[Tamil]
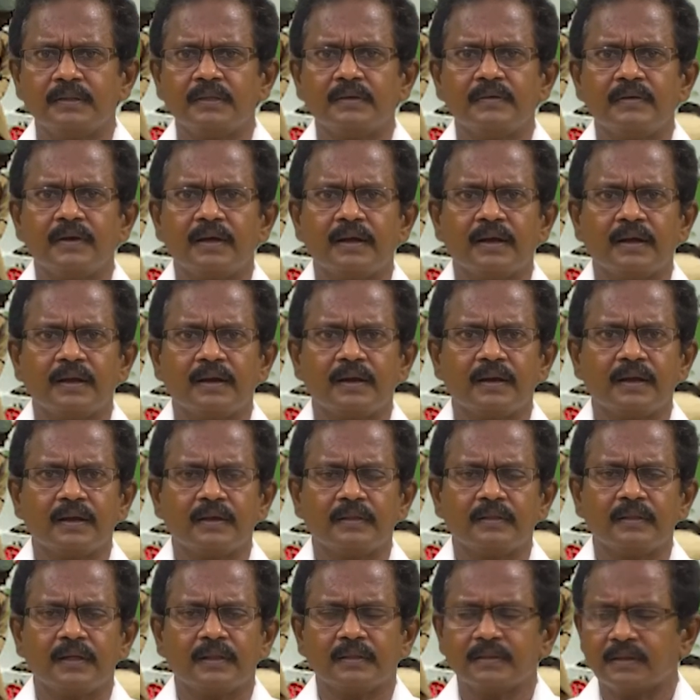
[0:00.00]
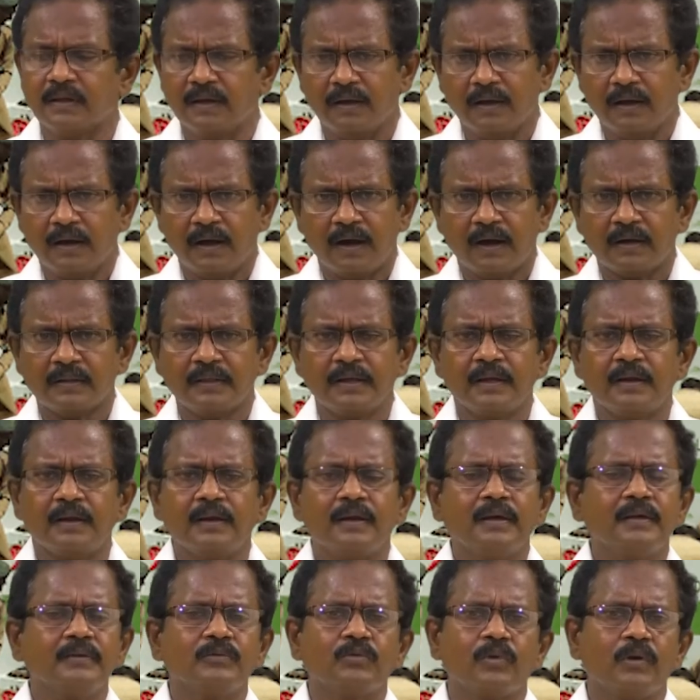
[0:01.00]
எந்த வேலை கிடையாது
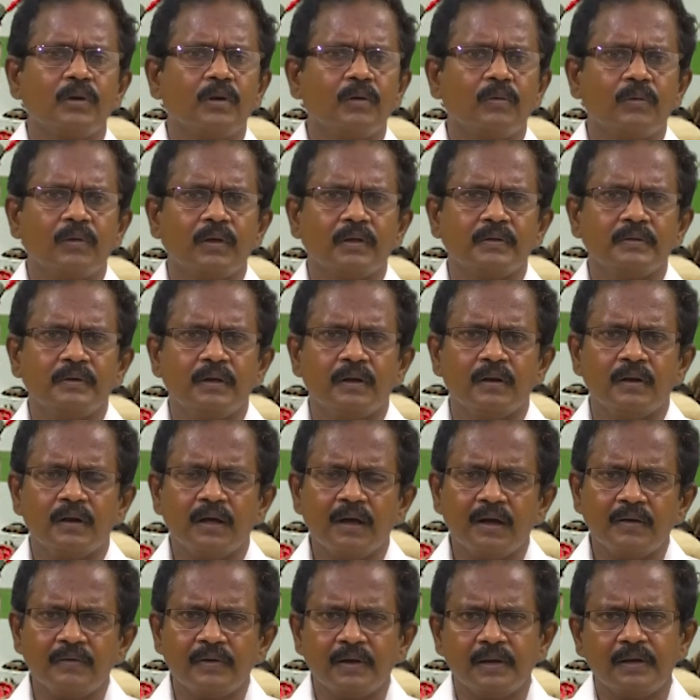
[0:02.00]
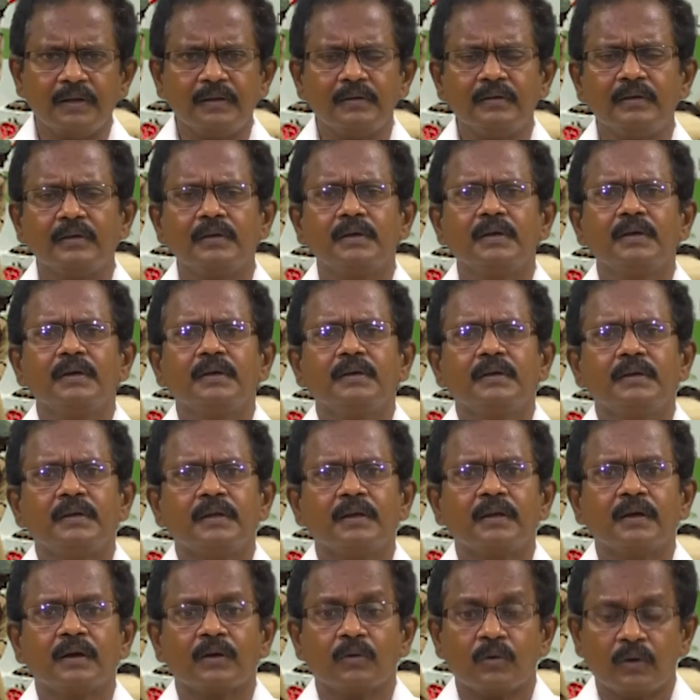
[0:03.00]
அதையெல்லாம் சொல்லக்கூடாது எல்லா வேலையும்
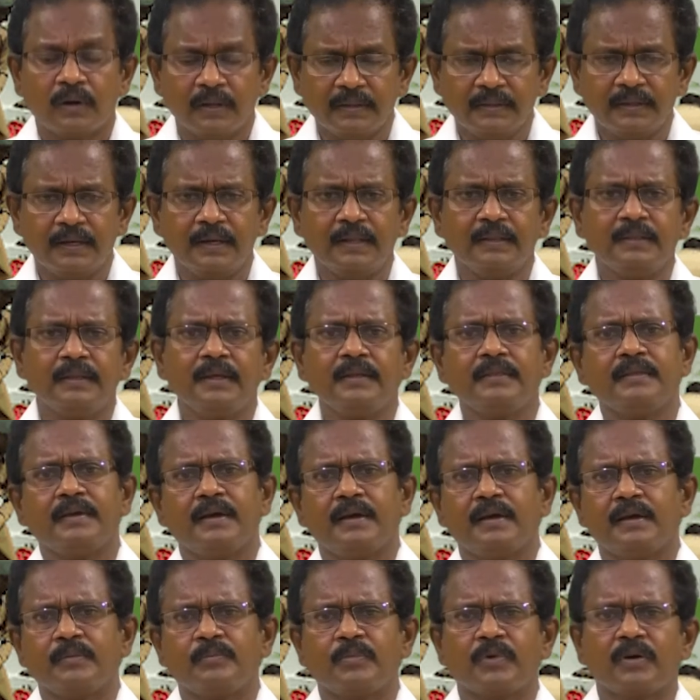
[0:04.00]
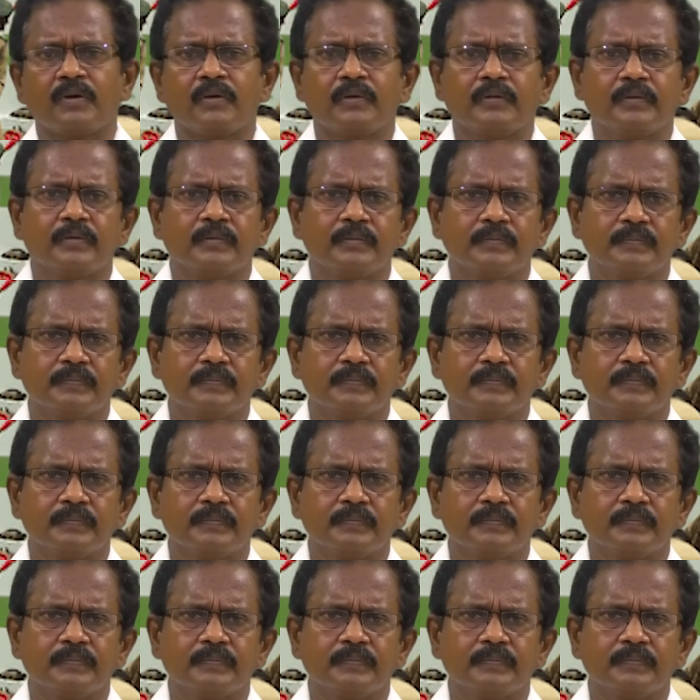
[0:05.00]
எல்லா குழந்தையிலேருந்தே தயார் பண்ணணும்